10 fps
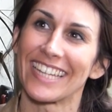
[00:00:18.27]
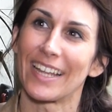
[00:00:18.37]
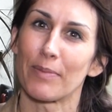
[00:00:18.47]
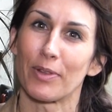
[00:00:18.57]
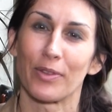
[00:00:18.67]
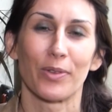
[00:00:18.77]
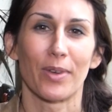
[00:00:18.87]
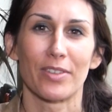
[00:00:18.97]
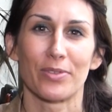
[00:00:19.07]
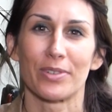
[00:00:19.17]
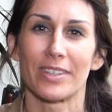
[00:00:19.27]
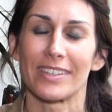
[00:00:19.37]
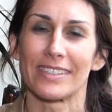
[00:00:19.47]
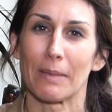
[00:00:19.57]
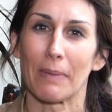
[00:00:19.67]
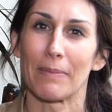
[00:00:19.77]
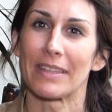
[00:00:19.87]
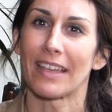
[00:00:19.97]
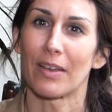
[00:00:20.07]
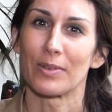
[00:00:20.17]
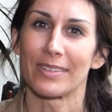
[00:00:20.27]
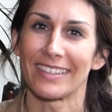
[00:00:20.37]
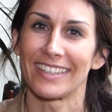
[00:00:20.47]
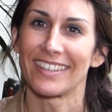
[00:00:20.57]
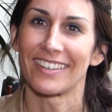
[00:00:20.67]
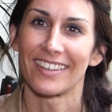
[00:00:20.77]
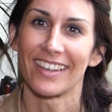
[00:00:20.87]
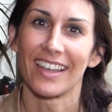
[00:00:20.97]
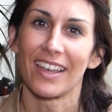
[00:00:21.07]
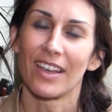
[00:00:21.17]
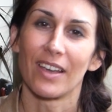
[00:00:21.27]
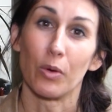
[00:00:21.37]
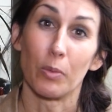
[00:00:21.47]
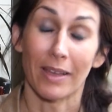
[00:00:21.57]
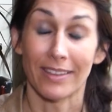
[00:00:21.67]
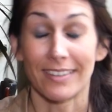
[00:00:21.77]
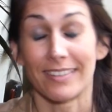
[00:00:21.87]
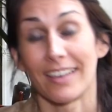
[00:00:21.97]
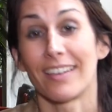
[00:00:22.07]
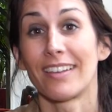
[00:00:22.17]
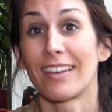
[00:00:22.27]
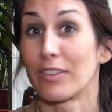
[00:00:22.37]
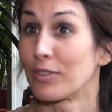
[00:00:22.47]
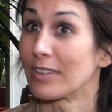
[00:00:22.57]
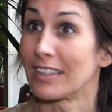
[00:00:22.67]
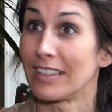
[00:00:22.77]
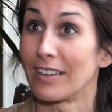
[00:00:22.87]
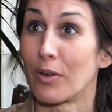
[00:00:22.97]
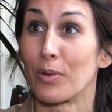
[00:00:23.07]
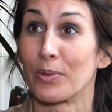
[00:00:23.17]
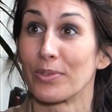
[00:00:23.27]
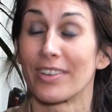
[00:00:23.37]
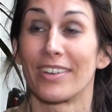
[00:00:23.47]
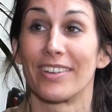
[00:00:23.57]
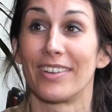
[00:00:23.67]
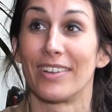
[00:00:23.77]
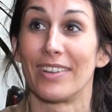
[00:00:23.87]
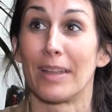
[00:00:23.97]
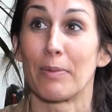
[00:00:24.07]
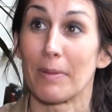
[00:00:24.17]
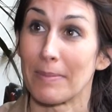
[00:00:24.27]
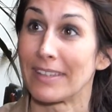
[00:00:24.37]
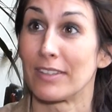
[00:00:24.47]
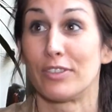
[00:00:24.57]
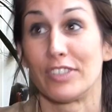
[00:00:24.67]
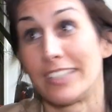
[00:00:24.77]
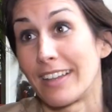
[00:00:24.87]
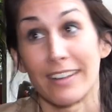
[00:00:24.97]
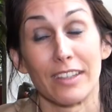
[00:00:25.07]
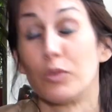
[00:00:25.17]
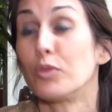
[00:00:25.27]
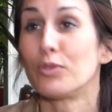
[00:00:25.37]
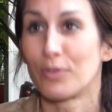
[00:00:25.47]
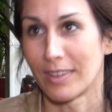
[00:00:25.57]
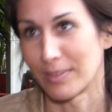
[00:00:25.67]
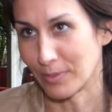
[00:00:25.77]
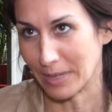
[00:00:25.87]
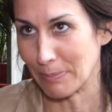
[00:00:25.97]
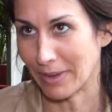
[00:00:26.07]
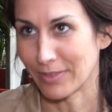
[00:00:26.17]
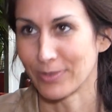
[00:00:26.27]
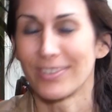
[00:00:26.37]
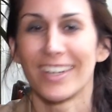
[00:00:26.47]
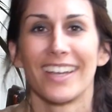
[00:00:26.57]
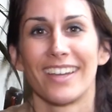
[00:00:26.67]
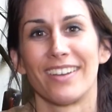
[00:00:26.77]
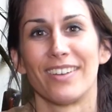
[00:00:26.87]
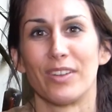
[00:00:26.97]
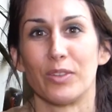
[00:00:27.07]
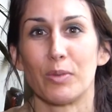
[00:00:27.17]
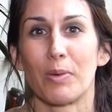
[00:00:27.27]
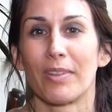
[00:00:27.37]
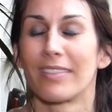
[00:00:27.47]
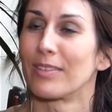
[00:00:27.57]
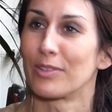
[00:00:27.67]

Et là, pendant trois jours, euh, ça permettra aussi euh, aux praticiens, à ceux qui rencontrent la problématique digitale qui de toute façon est partout, de prendre